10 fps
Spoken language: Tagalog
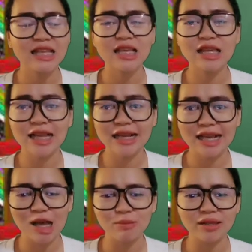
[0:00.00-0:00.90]

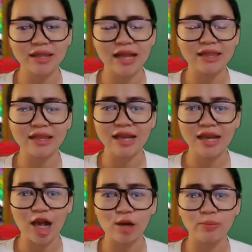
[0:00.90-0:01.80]
Ginagamit natin ang
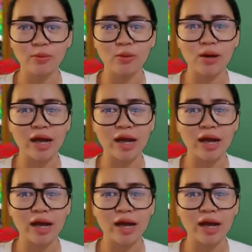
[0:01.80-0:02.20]
have kung ang